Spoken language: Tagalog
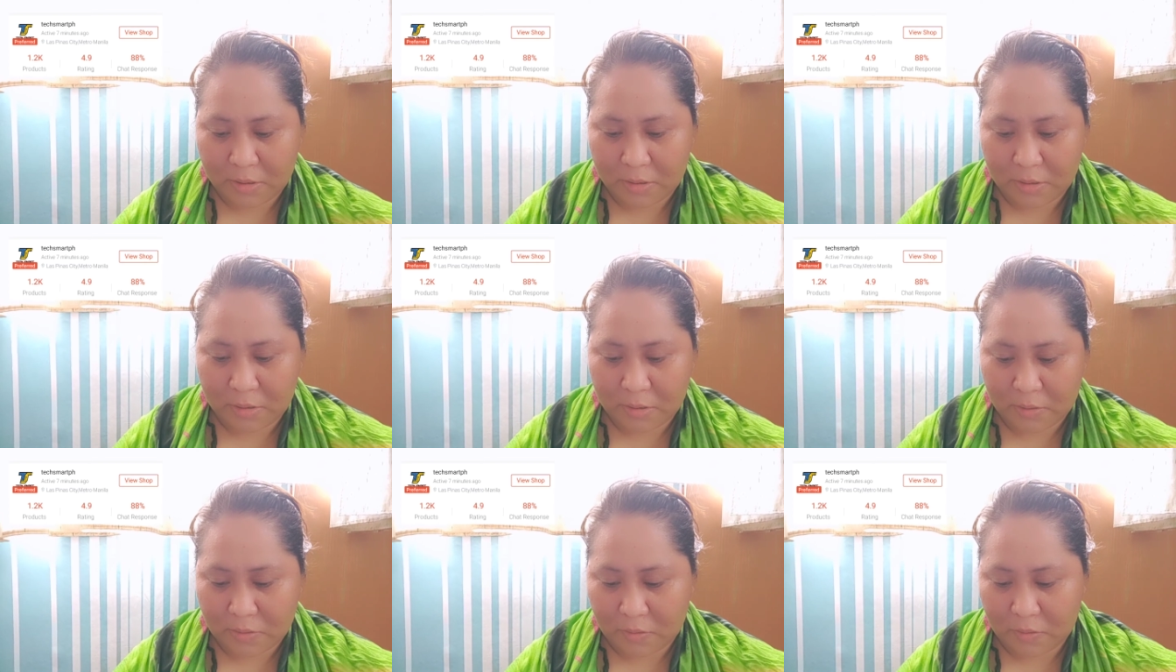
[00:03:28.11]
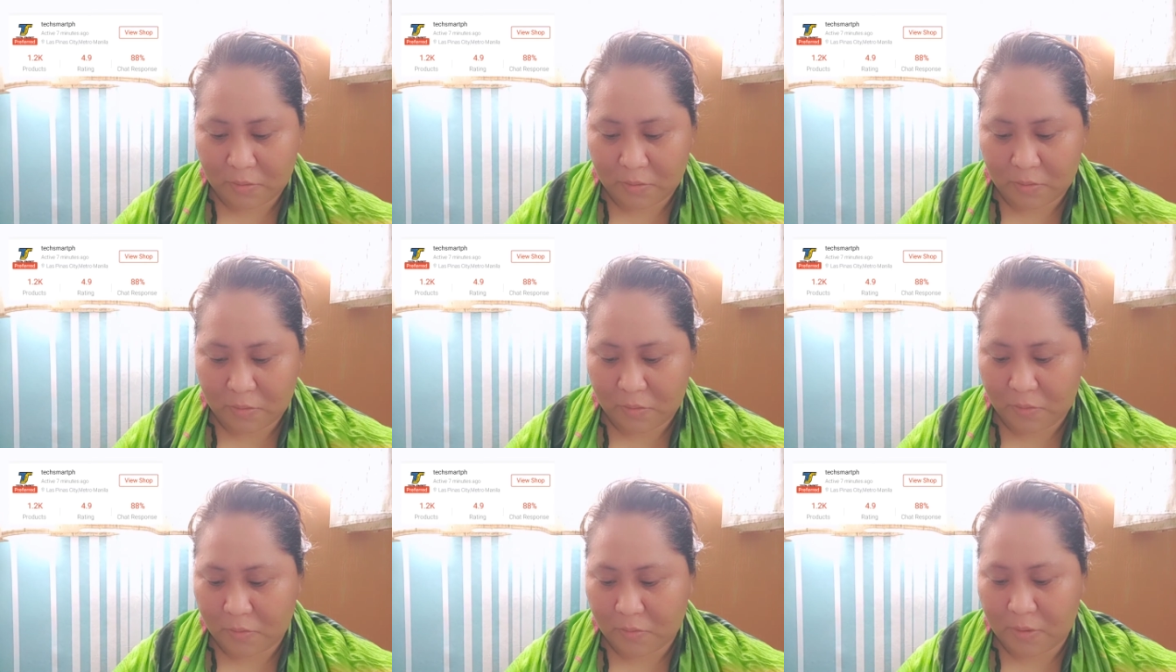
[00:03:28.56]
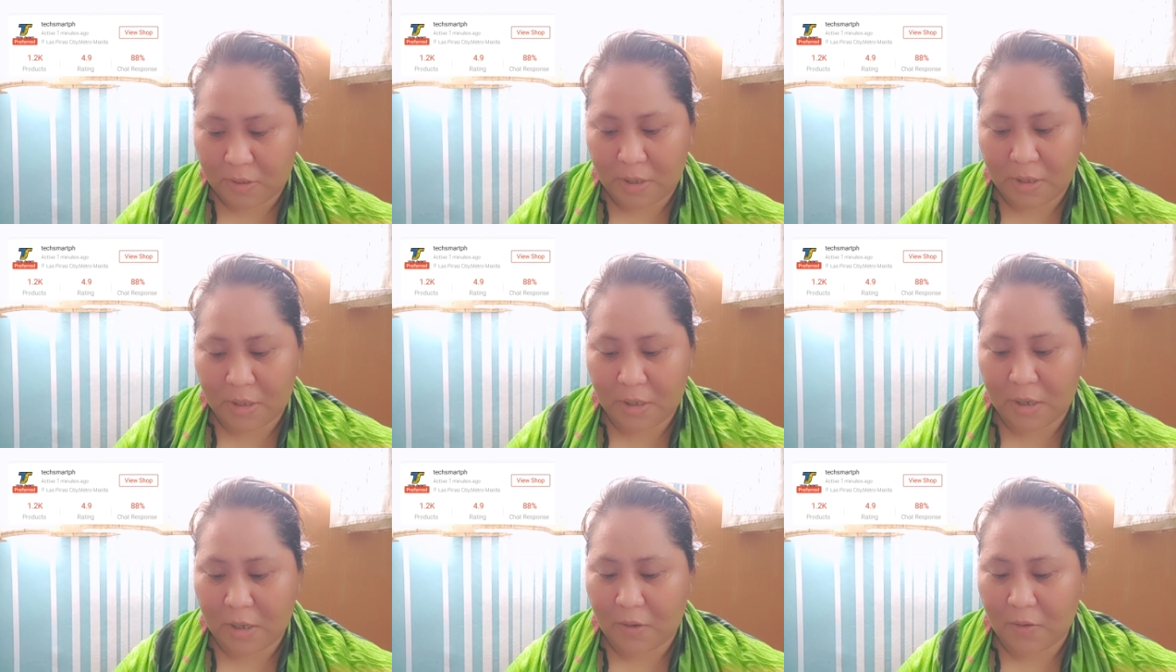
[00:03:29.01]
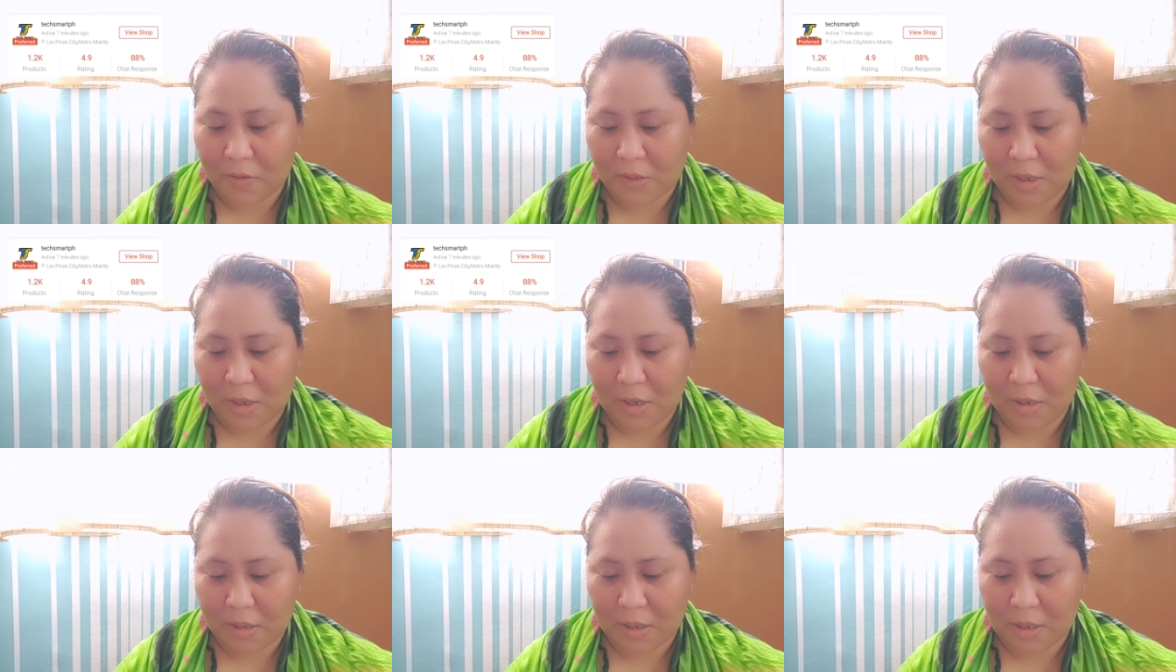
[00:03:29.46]
So, ilalagay ko na
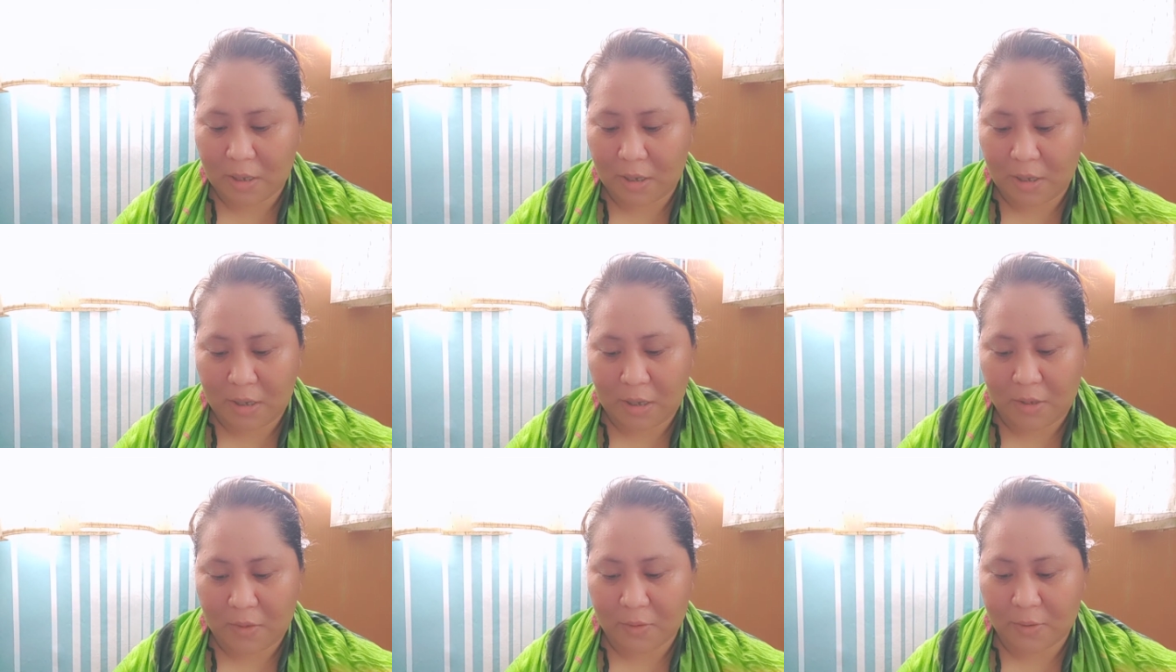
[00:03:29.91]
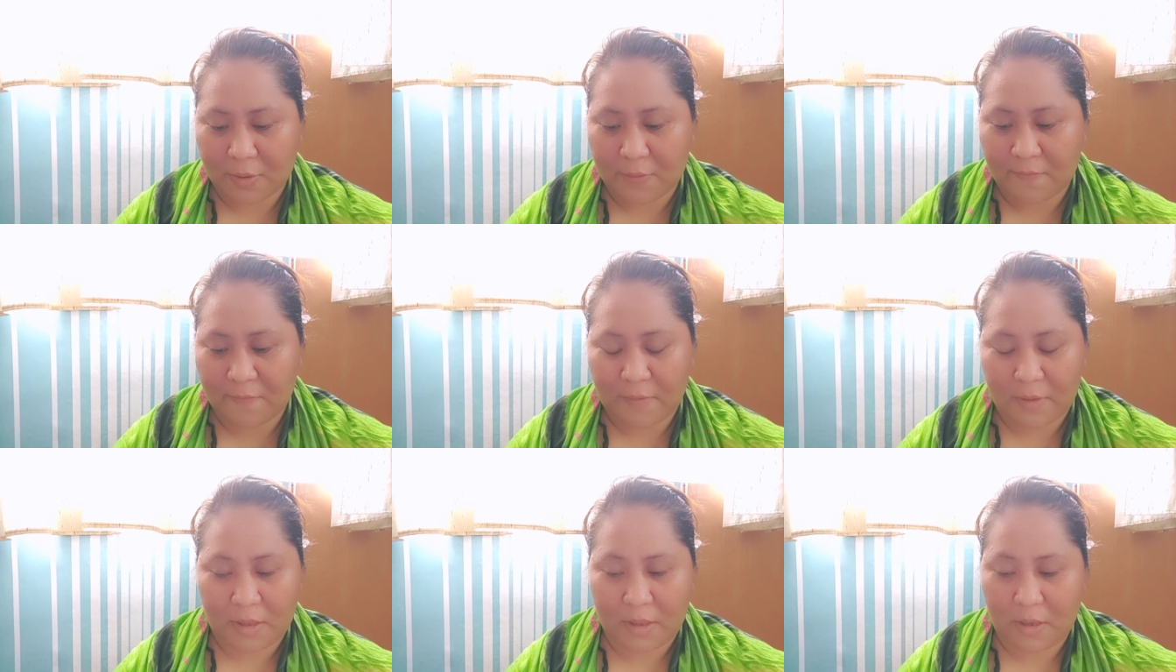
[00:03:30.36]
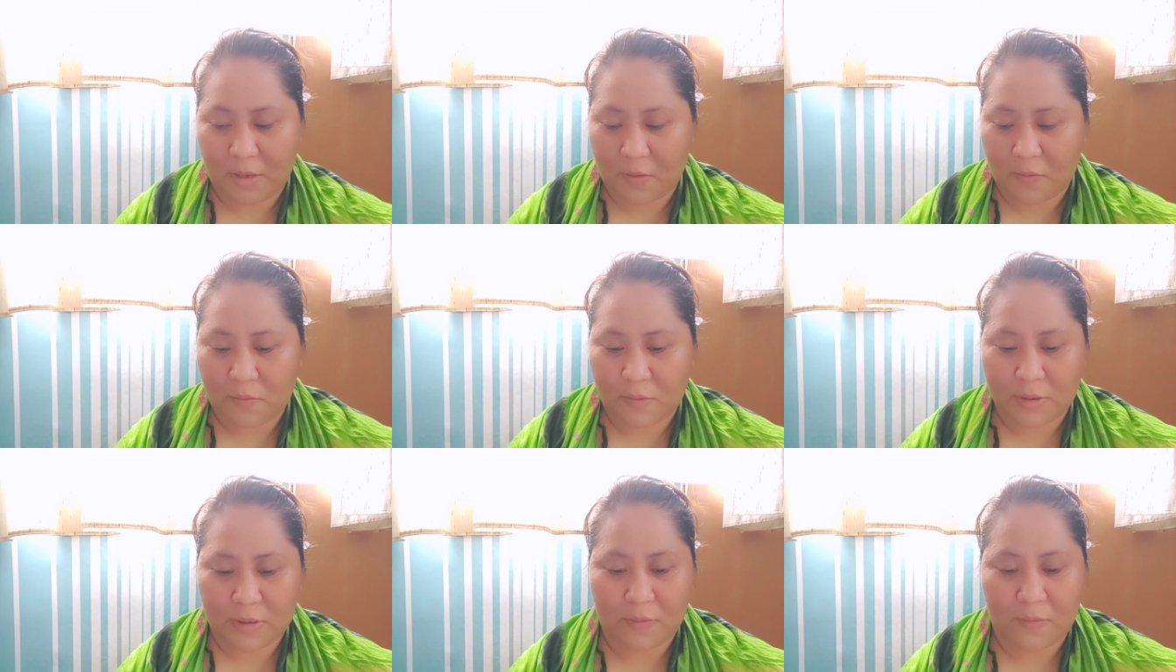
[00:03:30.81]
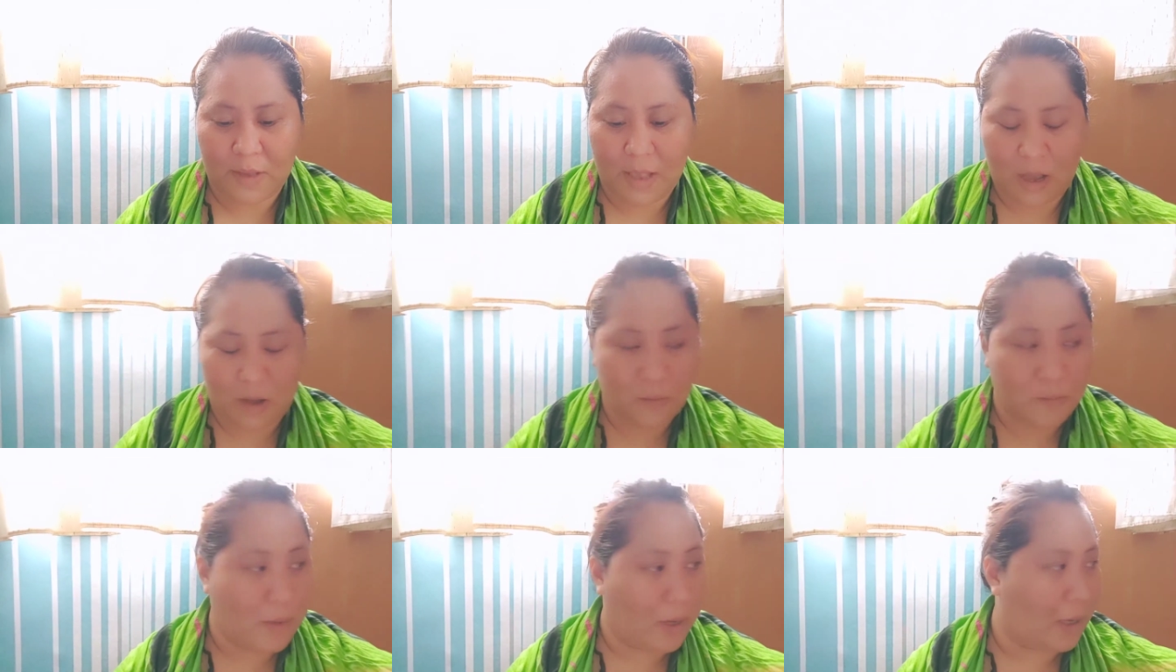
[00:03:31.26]
lang talaga dito sa video kasi wala
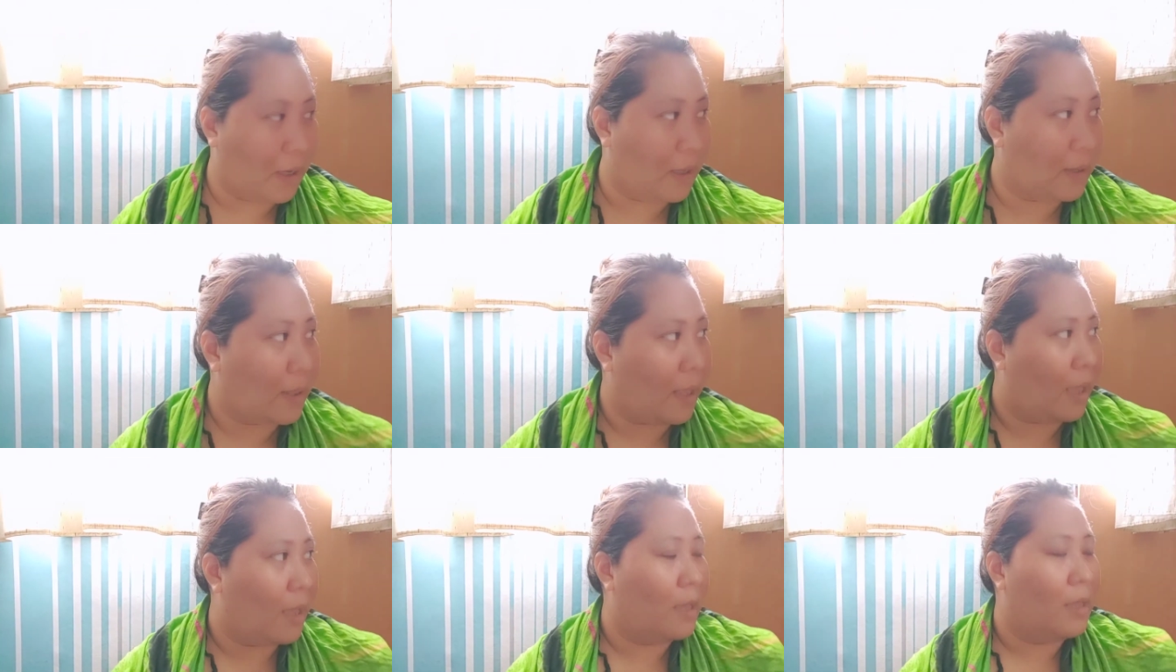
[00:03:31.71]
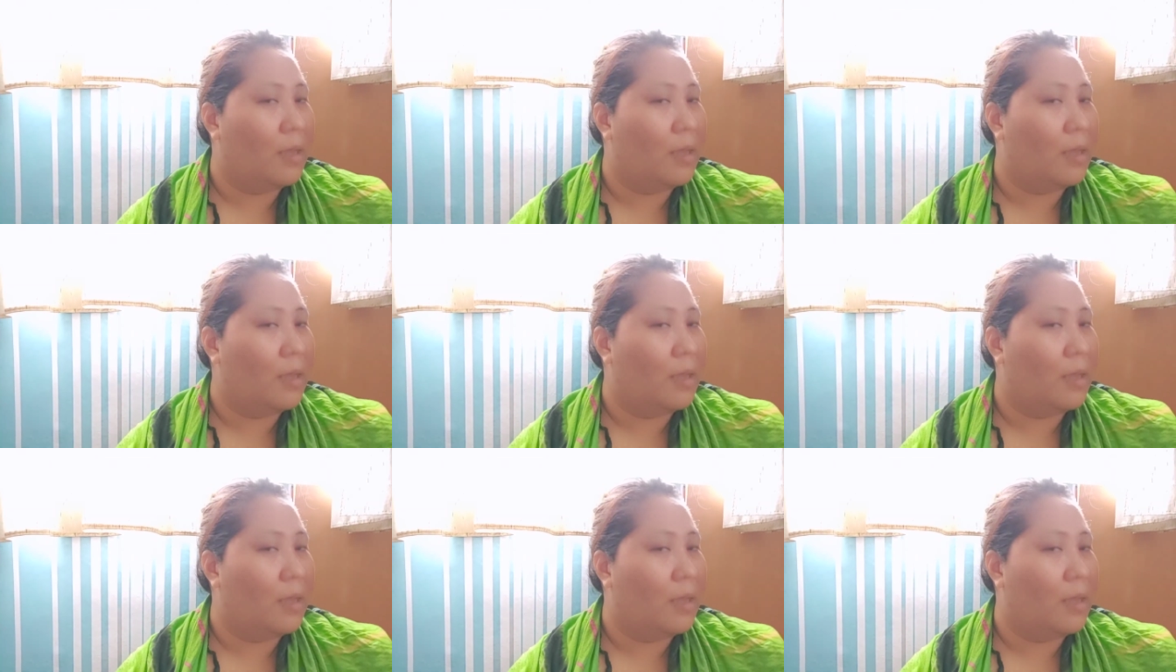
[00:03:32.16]
akong kita.